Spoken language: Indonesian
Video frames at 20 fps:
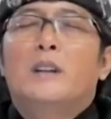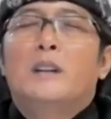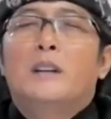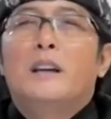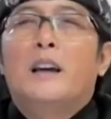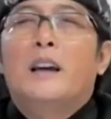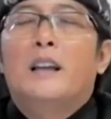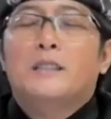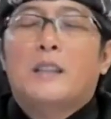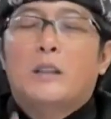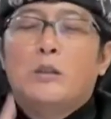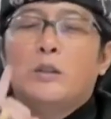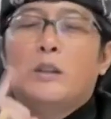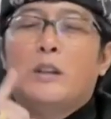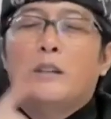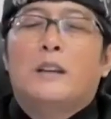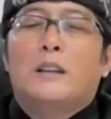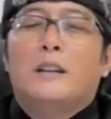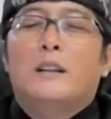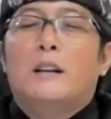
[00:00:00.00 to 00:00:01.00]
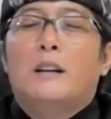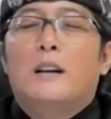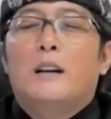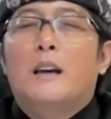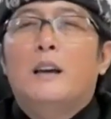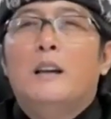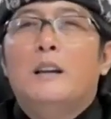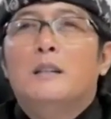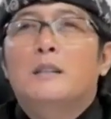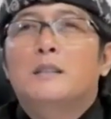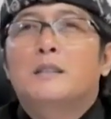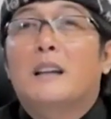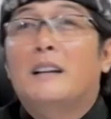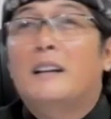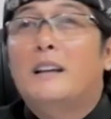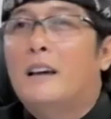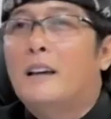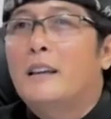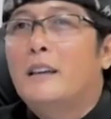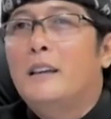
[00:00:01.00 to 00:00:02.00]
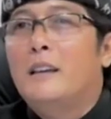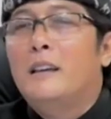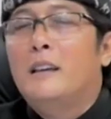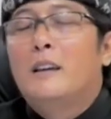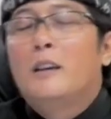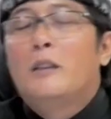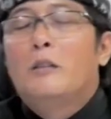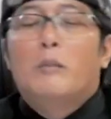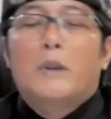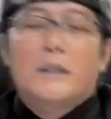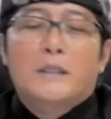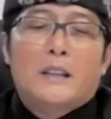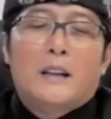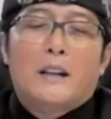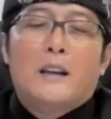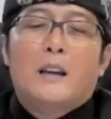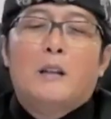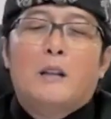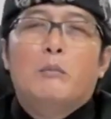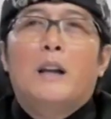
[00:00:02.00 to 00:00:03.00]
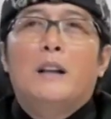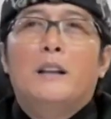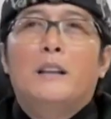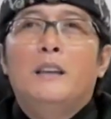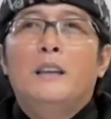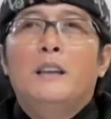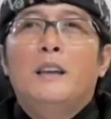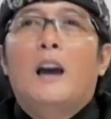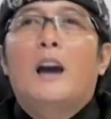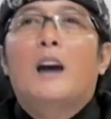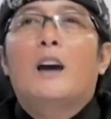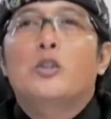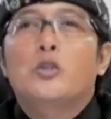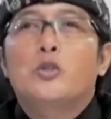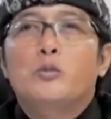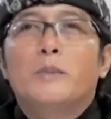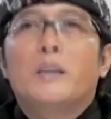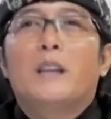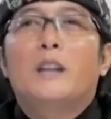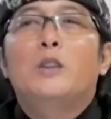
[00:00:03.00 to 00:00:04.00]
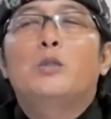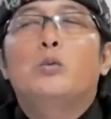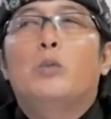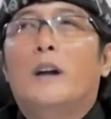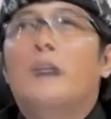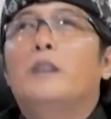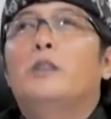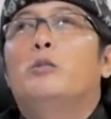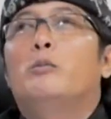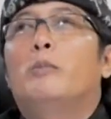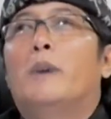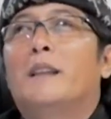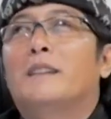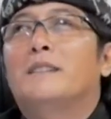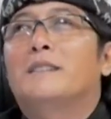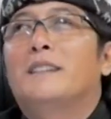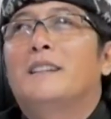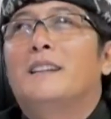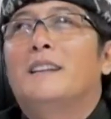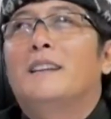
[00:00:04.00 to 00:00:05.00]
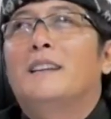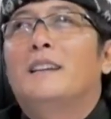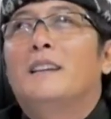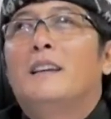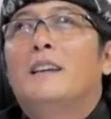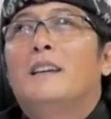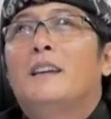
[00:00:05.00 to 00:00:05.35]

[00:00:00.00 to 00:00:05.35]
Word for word: Dengan satu catatan adalah, sekali lagi, masyarakat Bali harus menjadi tuan di rumahnya sendiri.